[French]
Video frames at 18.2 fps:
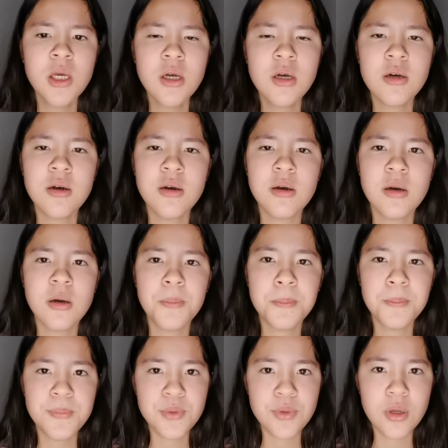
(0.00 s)
euh,
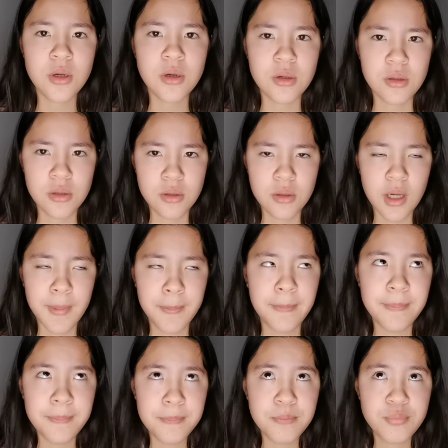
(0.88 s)
euh, à
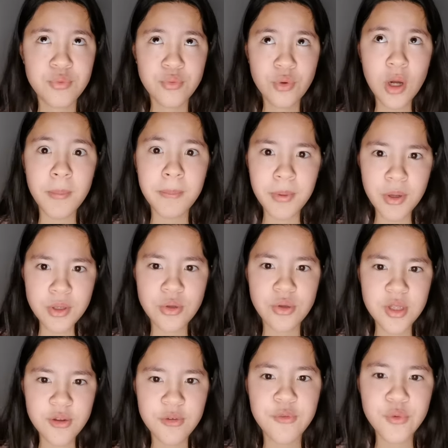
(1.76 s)
pouvoir prendre
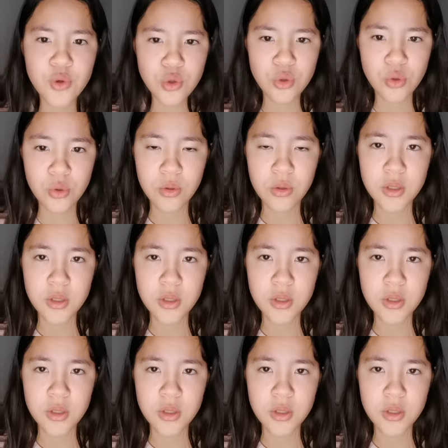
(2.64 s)
des photos.